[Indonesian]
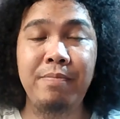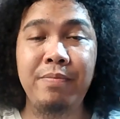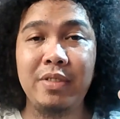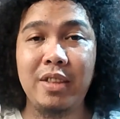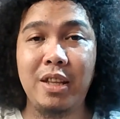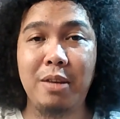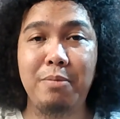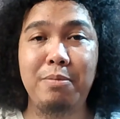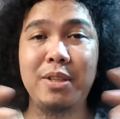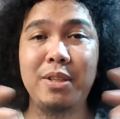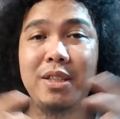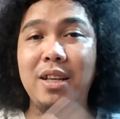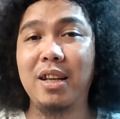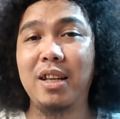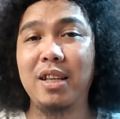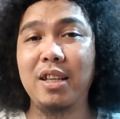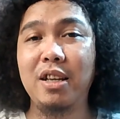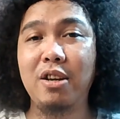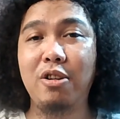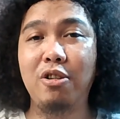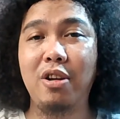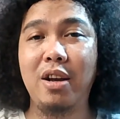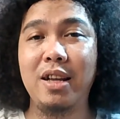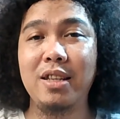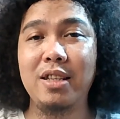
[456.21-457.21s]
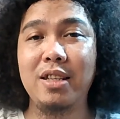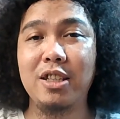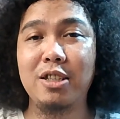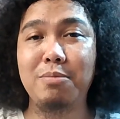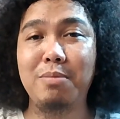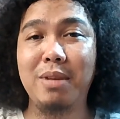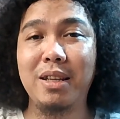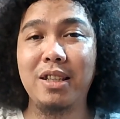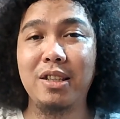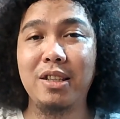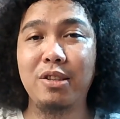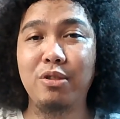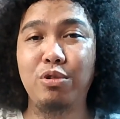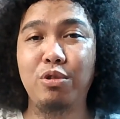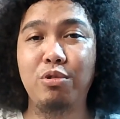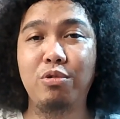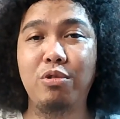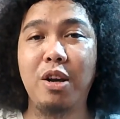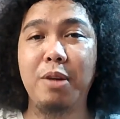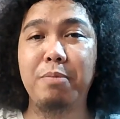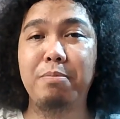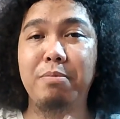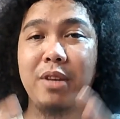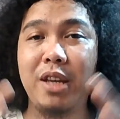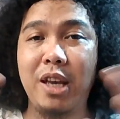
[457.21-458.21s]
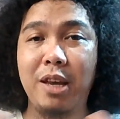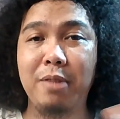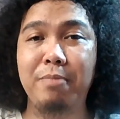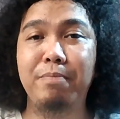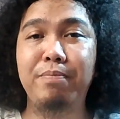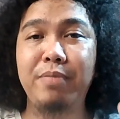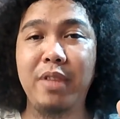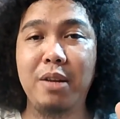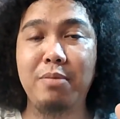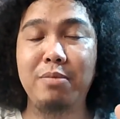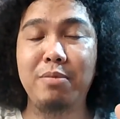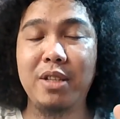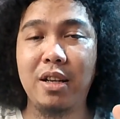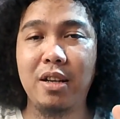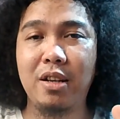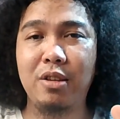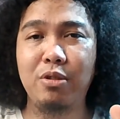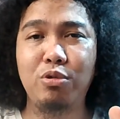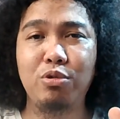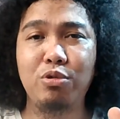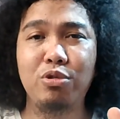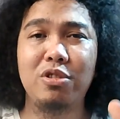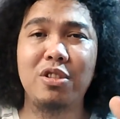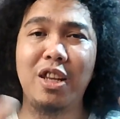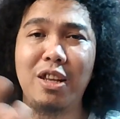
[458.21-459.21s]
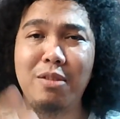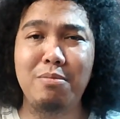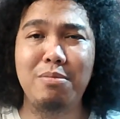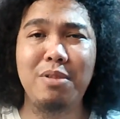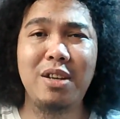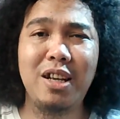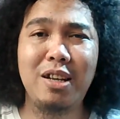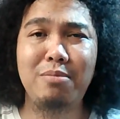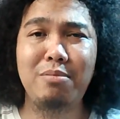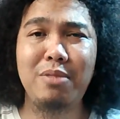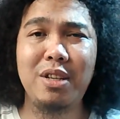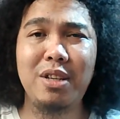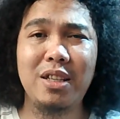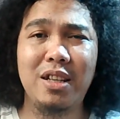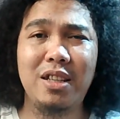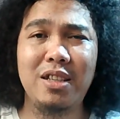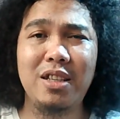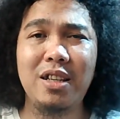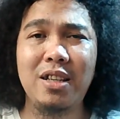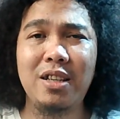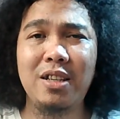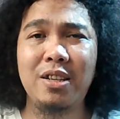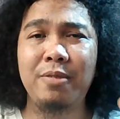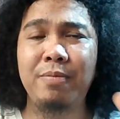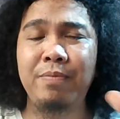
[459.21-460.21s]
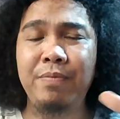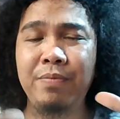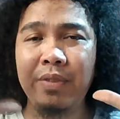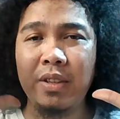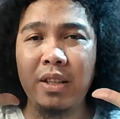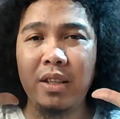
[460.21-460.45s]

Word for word: tapi sekali lagi kalau hanya sebatas untuk webcam dan misalkan untuk streaming kan biasanya